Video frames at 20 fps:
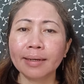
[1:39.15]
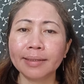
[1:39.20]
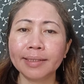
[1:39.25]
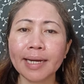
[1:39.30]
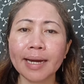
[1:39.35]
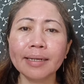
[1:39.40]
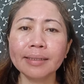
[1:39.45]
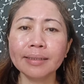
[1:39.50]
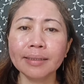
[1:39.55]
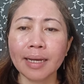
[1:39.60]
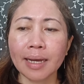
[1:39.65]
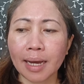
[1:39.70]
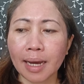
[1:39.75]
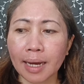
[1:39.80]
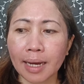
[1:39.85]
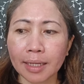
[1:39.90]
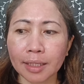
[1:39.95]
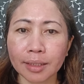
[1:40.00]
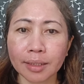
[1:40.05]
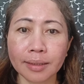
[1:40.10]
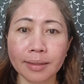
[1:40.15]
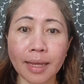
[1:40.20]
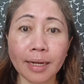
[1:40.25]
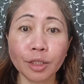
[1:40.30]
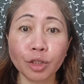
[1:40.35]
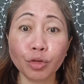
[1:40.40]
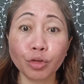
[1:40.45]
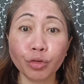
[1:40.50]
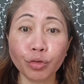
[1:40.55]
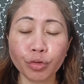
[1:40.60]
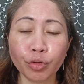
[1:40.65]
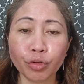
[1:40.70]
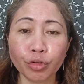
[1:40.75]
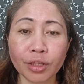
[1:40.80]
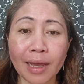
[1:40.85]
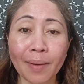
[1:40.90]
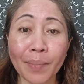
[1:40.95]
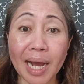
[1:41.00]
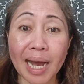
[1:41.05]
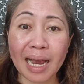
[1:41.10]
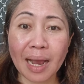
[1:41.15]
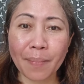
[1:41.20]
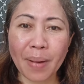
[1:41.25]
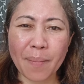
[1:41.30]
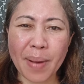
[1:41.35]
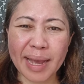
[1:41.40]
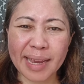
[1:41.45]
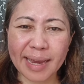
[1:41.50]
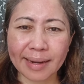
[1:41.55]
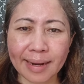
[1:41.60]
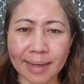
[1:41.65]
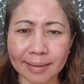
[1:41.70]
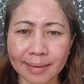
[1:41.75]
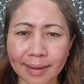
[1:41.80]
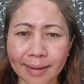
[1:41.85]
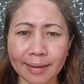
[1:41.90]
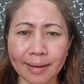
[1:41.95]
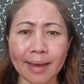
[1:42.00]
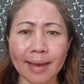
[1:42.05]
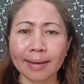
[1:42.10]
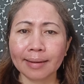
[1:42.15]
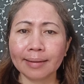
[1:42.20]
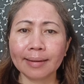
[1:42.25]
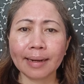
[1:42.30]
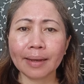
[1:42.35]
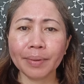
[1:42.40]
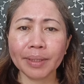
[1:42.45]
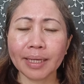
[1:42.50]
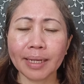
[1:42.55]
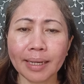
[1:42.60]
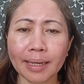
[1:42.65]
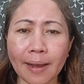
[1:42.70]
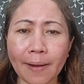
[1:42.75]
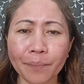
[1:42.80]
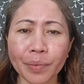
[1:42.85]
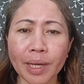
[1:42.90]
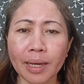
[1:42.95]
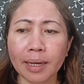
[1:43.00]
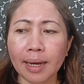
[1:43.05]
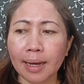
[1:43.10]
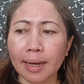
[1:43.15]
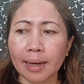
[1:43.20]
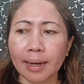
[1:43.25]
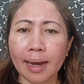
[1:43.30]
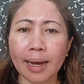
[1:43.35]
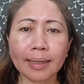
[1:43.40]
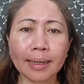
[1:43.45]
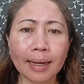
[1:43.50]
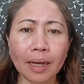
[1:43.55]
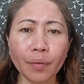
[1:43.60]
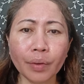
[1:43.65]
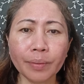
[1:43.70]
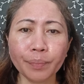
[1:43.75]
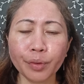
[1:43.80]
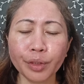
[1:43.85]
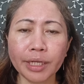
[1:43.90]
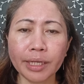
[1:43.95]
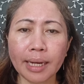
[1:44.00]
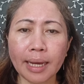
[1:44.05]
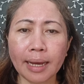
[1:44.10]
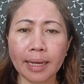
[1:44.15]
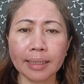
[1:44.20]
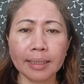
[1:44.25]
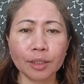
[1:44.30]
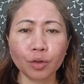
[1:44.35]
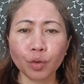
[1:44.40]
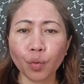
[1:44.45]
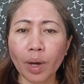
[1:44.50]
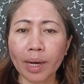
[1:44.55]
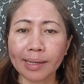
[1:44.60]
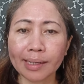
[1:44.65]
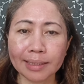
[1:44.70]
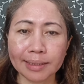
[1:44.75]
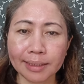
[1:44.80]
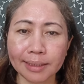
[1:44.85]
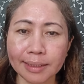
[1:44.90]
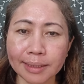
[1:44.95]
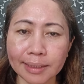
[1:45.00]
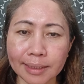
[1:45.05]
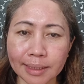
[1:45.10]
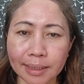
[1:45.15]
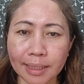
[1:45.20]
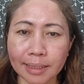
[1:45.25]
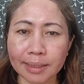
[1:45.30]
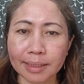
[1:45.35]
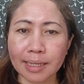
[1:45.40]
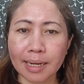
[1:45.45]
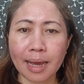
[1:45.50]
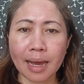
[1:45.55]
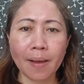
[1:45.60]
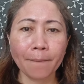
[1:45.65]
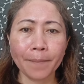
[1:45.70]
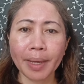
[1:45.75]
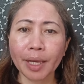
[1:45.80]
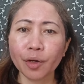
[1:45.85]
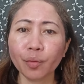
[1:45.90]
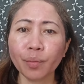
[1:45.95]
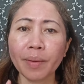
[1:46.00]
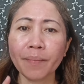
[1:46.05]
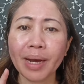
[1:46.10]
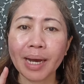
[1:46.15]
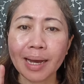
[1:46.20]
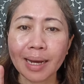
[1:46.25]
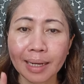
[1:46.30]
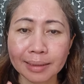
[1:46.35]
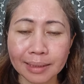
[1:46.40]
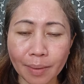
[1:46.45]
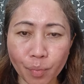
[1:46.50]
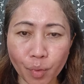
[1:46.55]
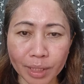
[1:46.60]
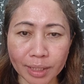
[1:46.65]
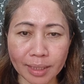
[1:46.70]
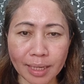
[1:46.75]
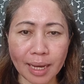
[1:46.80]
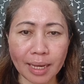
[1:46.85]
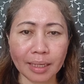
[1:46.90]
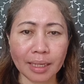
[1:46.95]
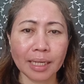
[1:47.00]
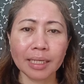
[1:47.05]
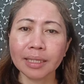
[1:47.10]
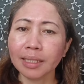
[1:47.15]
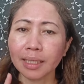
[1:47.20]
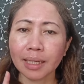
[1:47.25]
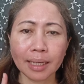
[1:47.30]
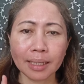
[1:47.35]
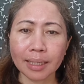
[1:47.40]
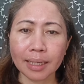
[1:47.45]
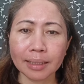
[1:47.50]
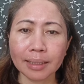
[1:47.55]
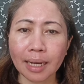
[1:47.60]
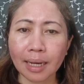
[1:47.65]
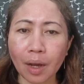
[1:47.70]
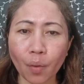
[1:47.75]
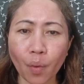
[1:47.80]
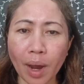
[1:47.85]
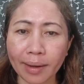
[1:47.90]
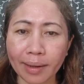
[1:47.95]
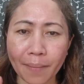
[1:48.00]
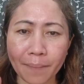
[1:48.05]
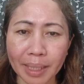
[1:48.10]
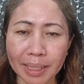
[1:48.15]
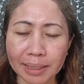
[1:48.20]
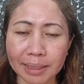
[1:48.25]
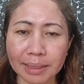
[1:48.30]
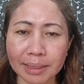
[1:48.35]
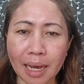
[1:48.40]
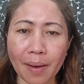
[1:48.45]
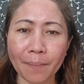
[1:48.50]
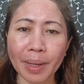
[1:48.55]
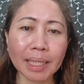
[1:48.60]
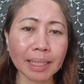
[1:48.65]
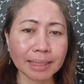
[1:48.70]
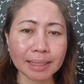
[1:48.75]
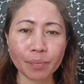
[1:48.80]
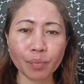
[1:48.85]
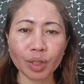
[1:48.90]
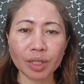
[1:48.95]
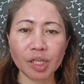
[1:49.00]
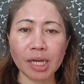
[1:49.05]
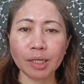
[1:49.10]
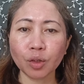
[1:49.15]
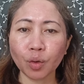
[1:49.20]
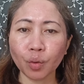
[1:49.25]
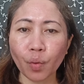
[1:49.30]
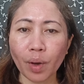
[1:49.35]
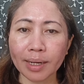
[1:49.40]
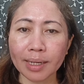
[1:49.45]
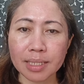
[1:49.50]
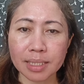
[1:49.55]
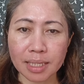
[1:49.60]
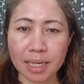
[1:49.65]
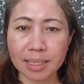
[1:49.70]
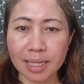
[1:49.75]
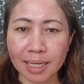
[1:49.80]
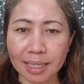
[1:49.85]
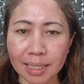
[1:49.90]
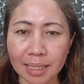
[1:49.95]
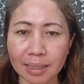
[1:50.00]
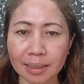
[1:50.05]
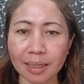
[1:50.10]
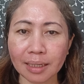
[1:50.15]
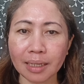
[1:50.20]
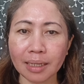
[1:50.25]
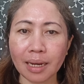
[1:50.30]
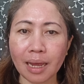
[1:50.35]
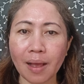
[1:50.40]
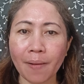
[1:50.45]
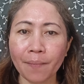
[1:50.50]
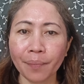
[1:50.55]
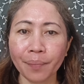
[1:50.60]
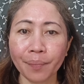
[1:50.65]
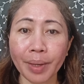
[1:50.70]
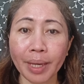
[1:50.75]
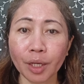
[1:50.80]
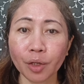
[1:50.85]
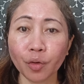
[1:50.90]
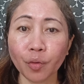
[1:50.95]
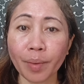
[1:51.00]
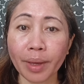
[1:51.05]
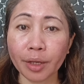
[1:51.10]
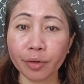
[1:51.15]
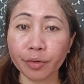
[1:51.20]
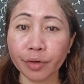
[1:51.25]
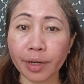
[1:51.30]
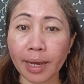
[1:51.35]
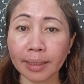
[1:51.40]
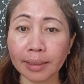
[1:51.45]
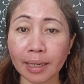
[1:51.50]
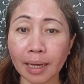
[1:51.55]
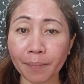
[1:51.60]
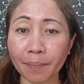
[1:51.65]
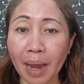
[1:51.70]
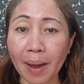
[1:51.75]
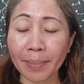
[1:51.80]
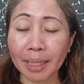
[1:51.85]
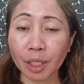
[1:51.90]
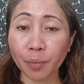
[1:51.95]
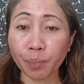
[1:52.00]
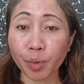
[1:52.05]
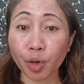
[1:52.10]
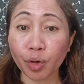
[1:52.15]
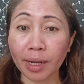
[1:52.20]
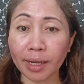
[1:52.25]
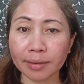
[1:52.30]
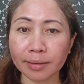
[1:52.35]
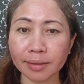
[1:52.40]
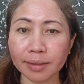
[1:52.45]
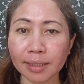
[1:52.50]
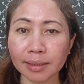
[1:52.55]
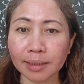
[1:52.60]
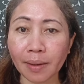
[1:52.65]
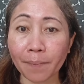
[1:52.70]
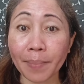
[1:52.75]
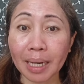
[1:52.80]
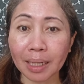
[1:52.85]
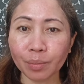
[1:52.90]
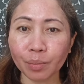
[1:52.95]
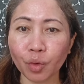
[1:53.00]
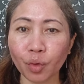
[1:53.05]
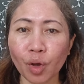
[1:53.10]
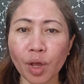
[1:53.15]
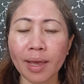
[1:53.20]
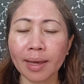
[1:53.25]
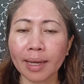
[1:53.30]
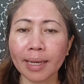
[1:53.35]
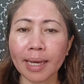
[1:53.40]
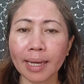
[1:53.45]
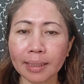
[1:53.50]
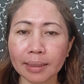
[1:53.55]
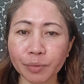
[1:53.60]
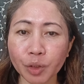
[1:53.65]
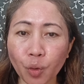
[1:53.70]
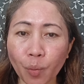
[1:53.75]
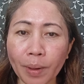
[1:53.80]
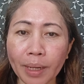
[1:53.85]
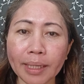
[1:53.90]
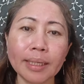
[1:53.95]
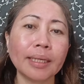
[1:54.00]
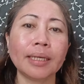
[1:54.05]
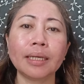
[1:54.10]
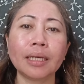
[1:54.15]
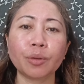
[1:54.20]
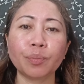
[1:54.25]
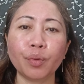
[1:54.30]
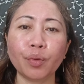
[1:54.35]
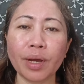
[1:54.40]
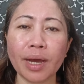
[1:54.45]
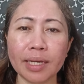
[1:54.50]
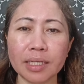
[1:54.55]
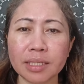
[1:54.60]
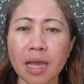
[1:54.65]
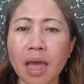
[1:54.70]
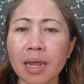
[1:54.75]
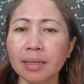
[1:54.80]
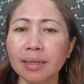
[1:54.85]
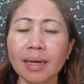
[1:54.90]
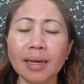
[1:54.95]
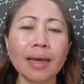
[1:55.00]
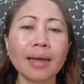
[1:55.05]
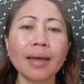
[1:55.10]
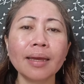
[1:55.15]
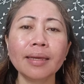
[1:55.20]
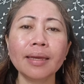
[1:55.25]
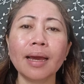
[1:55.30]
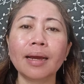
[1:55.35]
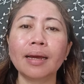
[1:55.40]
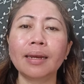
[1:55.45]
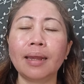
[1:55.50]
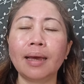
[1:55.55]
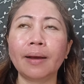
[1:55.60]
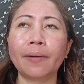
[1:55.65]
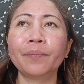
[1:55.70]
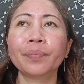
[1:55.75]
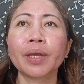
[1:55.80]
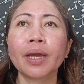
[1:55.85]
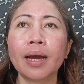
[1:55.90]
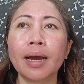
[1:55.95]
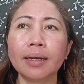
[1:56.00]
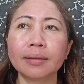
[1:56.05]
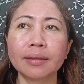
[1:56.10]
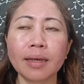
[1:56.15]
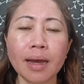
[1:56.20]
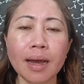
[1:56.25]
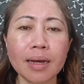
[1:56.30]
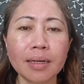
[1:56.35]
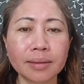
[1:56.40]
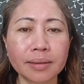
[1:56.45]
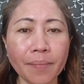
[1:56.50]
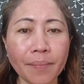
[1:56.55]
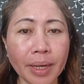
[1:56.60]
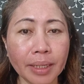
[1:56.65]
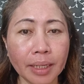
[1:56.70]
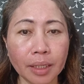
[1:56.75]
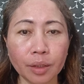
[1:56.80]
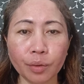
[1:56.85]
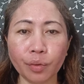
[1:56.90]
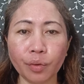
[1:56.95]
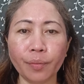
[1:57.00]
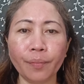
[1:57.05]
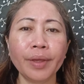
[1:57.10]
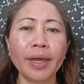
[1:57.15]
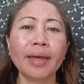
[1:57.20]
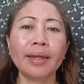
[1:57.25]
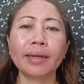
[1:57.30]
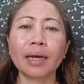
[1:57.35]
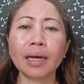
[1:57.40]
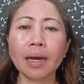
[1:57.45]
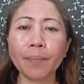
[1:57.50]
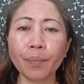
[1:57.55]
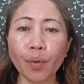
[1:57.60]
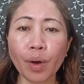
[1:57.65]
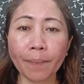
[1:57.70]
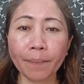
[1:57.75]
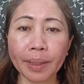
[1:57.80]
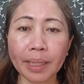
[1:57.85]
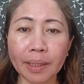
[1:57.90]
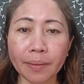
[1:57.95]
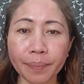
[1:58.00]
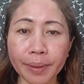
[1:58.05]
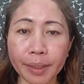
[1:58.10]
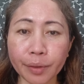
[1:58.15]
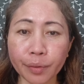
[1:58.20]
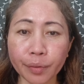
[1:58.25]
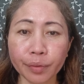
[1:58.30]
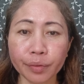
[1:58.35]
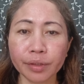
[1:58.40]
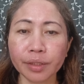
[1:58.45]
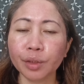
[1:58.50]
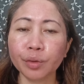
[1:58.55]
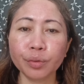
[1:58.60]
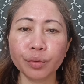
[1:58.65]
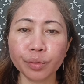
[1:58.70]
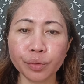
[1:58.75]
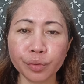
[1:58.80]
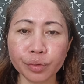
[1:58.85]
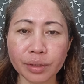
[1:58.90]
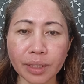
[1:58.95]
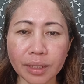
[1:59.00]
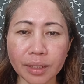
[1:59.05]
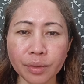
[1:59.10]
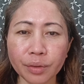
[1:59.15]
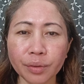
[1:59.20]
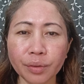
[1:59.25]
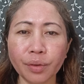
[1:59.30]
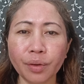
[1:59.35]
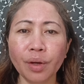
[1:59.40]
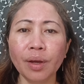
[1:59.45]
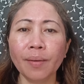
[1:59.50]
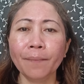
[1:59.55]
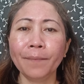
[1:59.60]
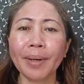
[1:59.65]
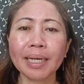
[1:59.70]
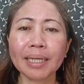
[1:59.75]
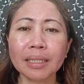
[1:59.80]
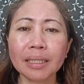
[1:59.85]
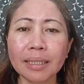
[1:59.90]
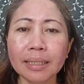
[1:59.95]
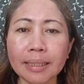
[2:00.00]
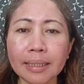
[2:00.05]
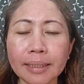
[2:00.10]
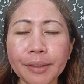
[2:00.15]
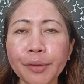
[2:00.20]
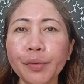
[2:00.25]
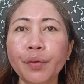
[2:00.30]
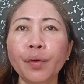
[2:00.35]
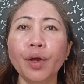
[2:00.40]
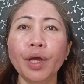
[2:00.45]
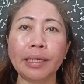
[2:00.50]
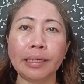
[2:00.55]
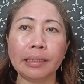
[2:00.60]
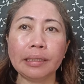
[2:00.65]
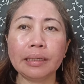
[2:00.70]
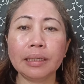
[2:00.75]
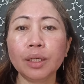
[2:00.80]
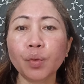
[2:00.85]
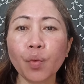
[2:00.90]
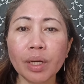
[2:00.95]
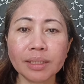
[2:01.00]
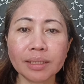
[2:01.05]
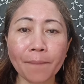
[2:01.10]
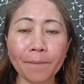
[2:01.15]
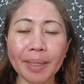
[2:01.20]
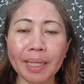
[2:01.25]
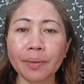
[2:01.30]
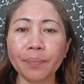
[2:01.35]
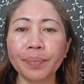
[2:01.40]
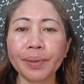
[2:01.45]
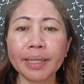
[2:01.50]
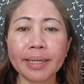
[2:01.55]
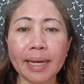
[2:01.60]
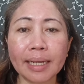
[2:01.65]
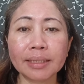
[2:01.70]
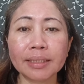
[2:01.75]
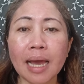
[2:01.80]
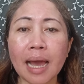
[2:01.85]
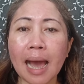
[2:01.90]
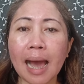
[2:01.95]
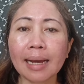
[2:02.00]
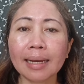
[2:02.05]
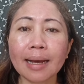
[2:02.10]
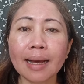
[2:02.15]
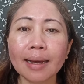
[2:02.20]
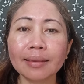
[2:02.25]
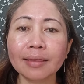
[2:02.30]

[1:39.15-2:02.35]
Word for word: Dyan, uh, nandudukot ang mga kababayan natin. Grabe talaga. Uh, ang gagawin po nila, kunwari sisiksik yan sila, pero may mga kasabwat yan. Hindi lang yan gagawa na mag-isa. May kasabwat yan. Kunwari sasagiin kanila, pero meron nang nagmamanipulate dyan sa bag mo. Kaya dubling ingat po guys. Nakakahiya nga lang at nakakasama ng loob Nakapwa Pilipino, dinudukutan ninyo. Bakit hindi ninyo iiwan sa Pilipinas ang